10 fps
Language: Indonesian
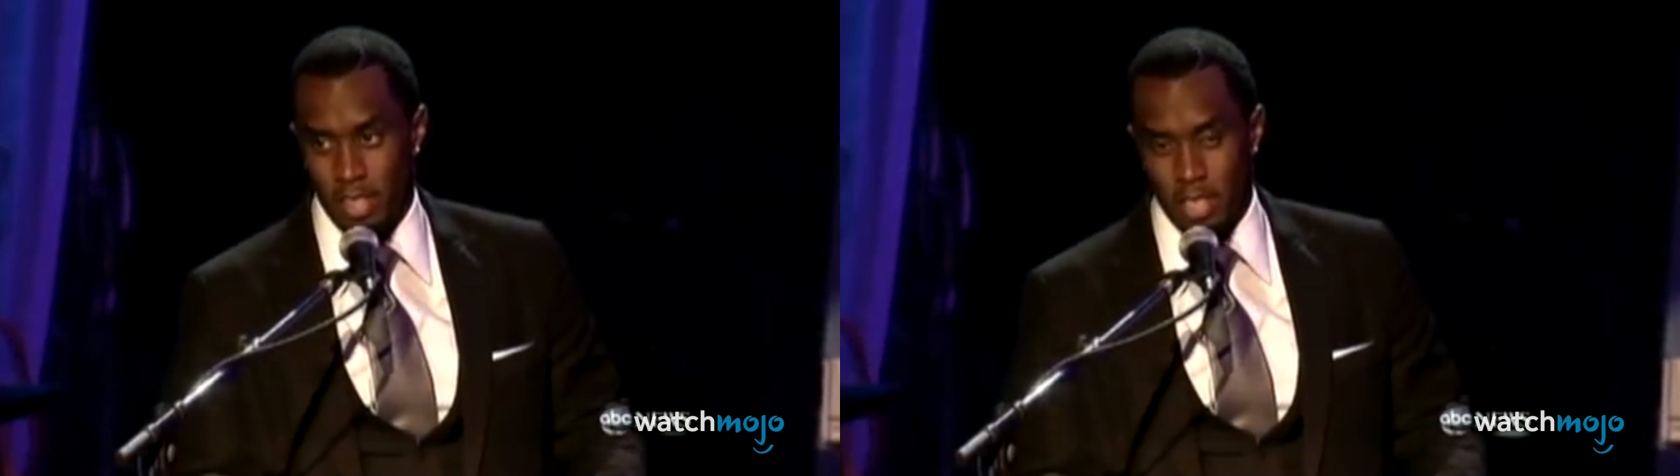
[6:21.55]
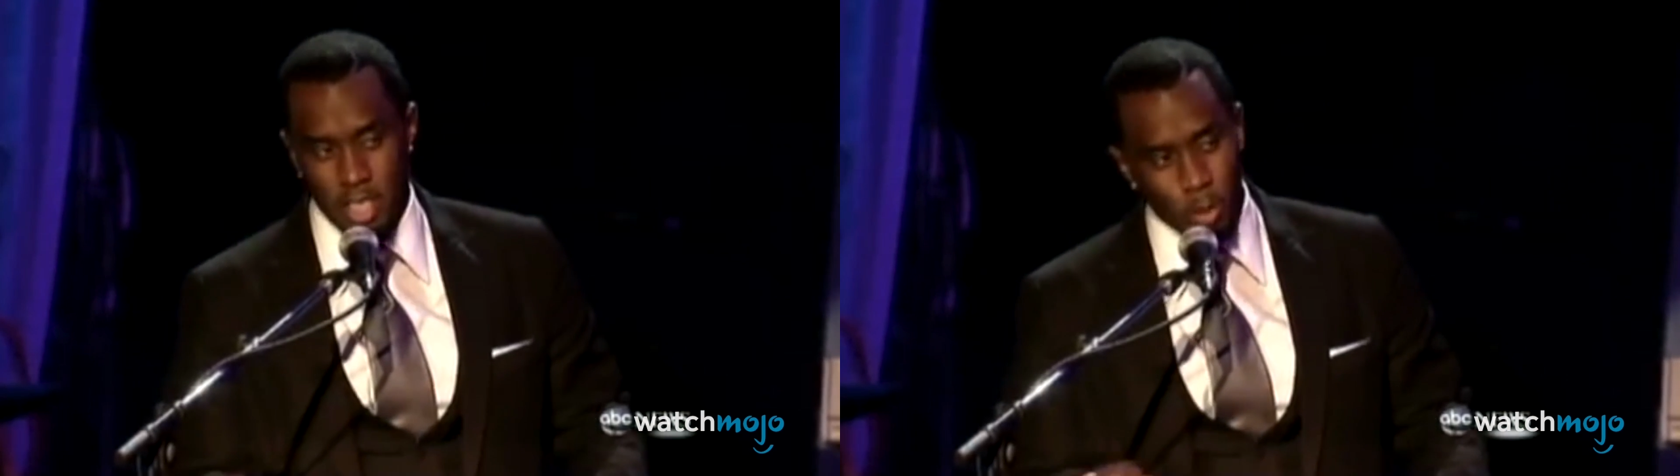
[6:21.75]

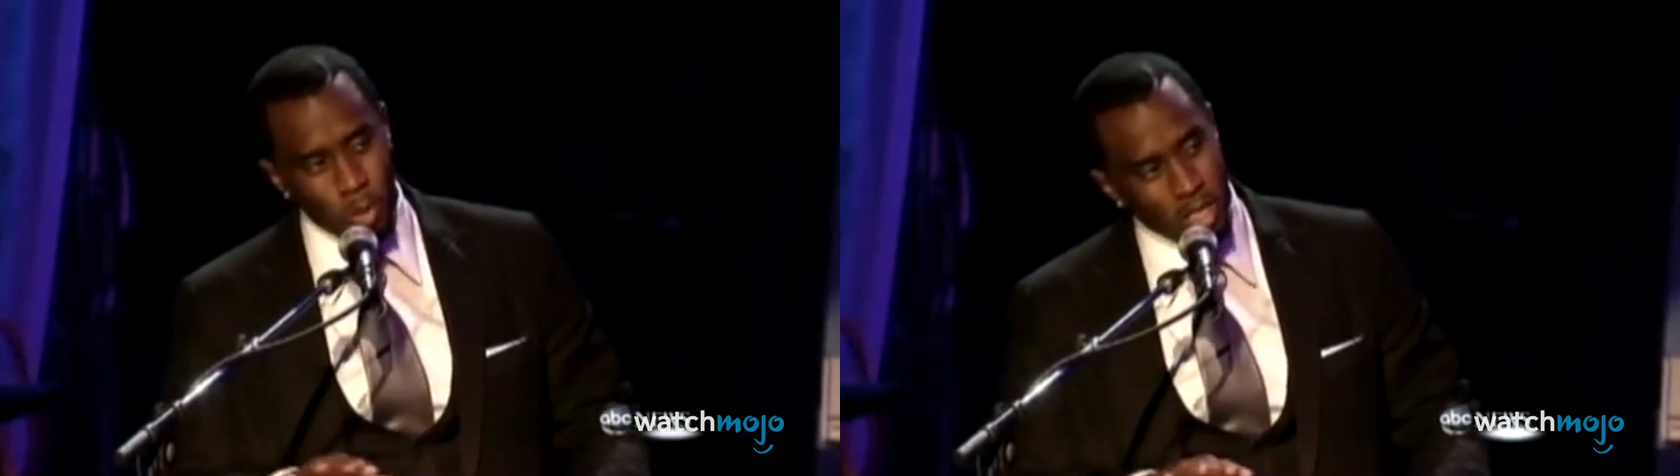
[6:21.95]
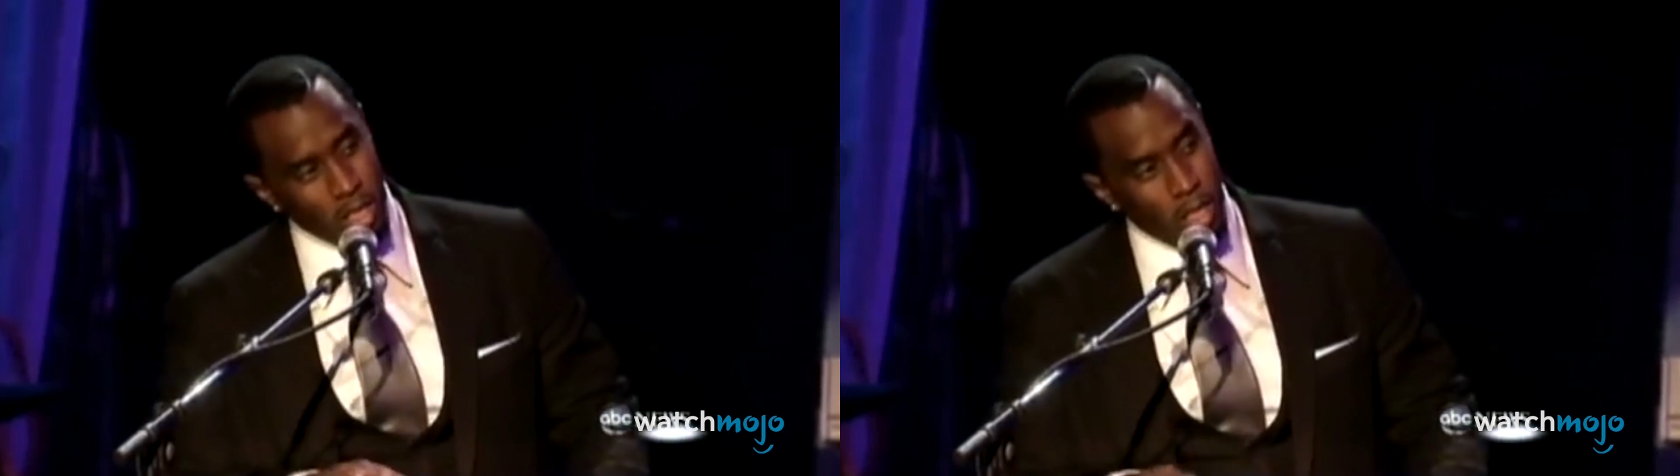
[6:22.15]
She
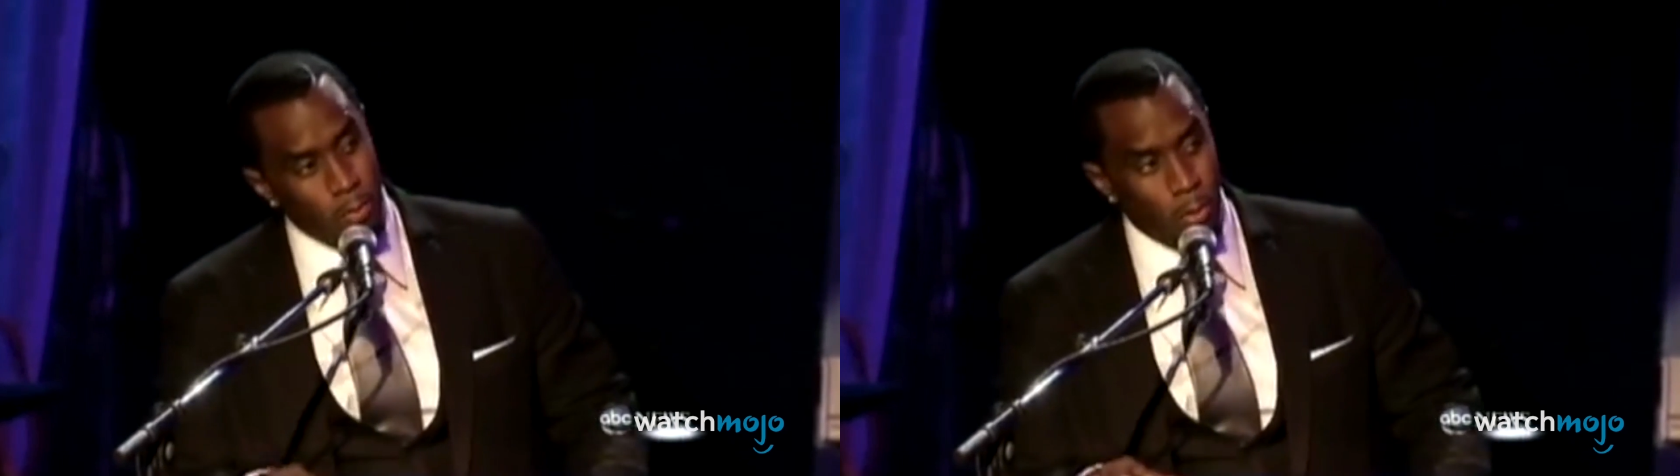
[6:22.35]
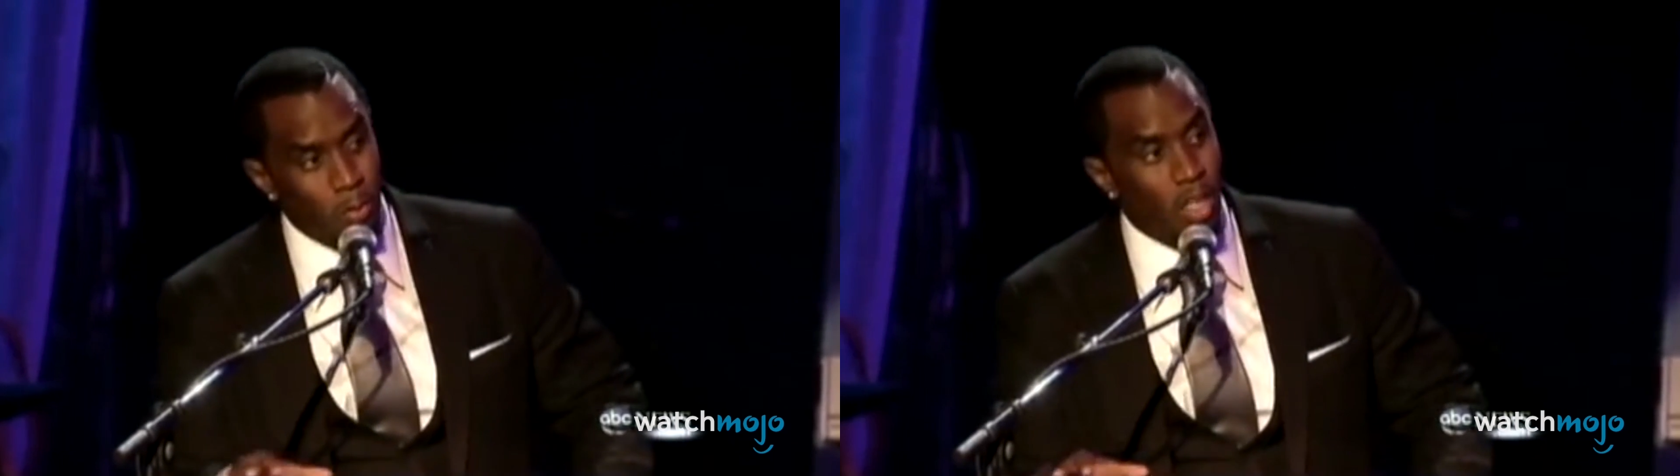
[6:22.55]
was a
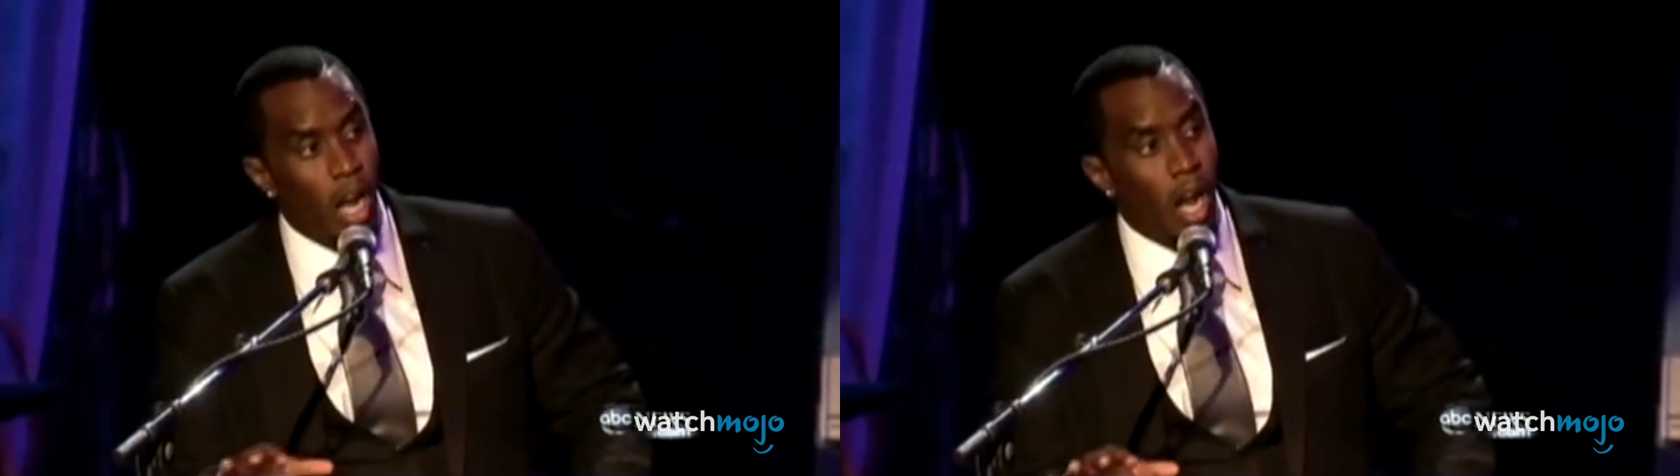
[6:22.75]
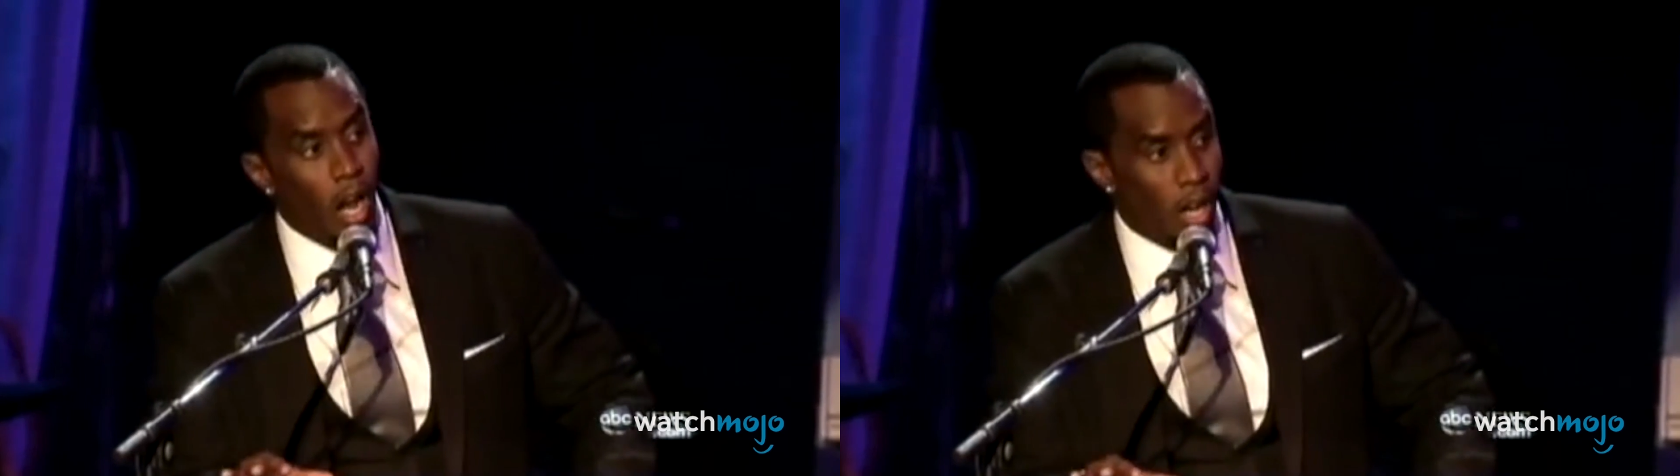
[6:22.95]
gift from
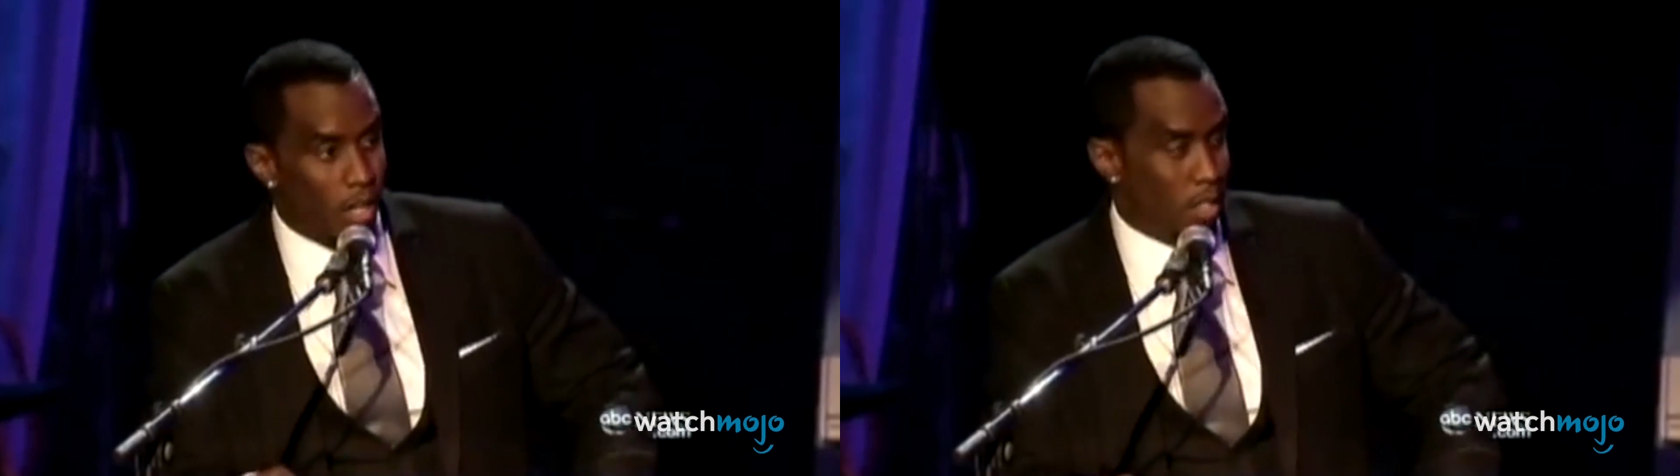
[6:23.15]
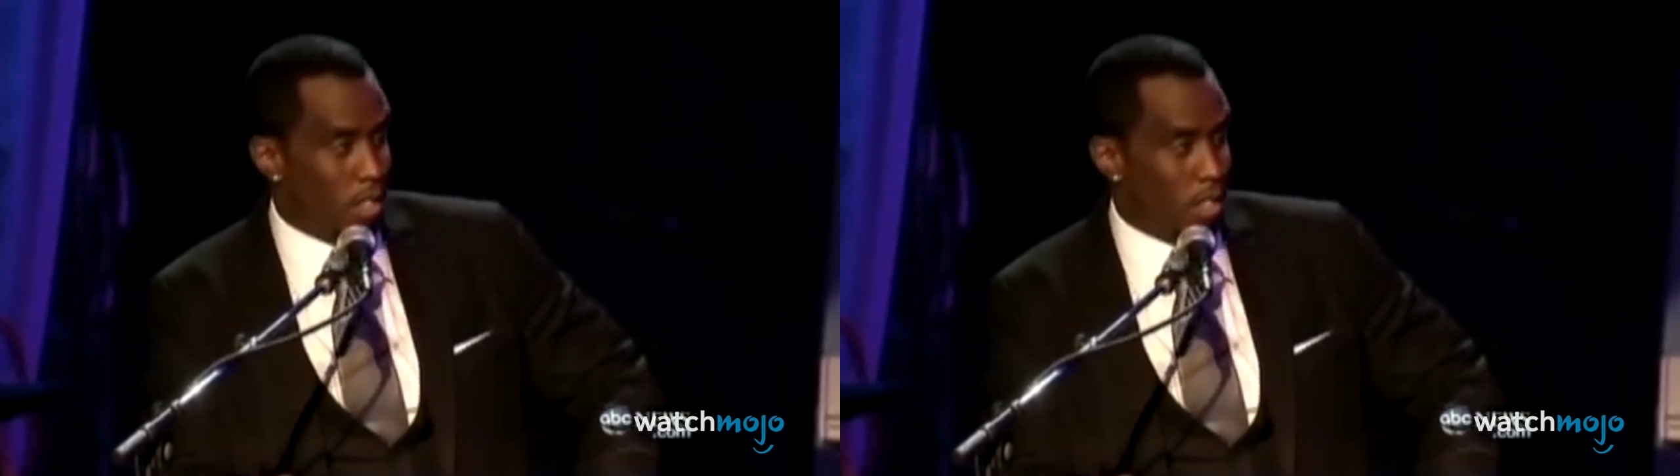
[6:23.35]
God.